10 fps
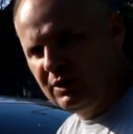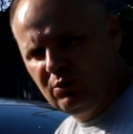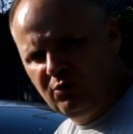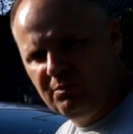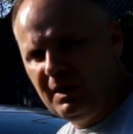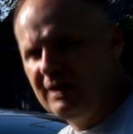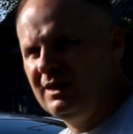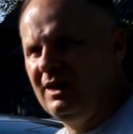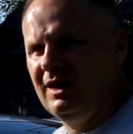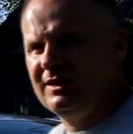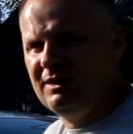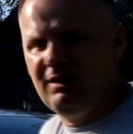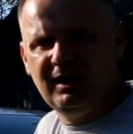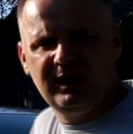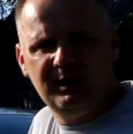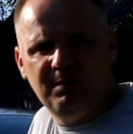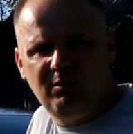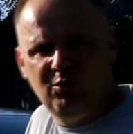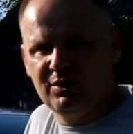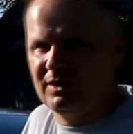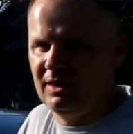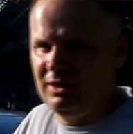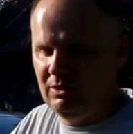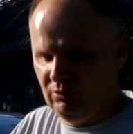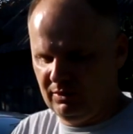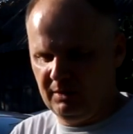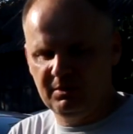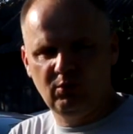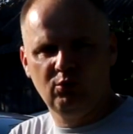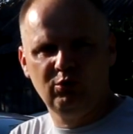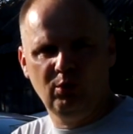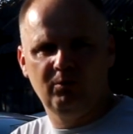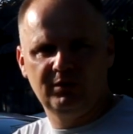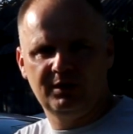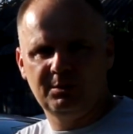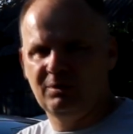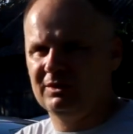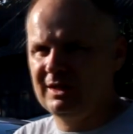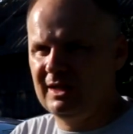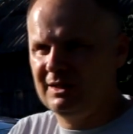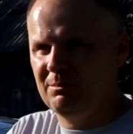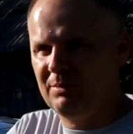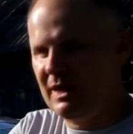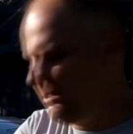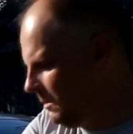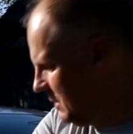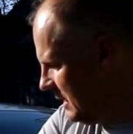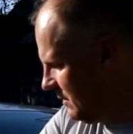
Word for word: крыло вмято, а сдавала хлебовозка, и вот именно углом вот этим квадратным прямо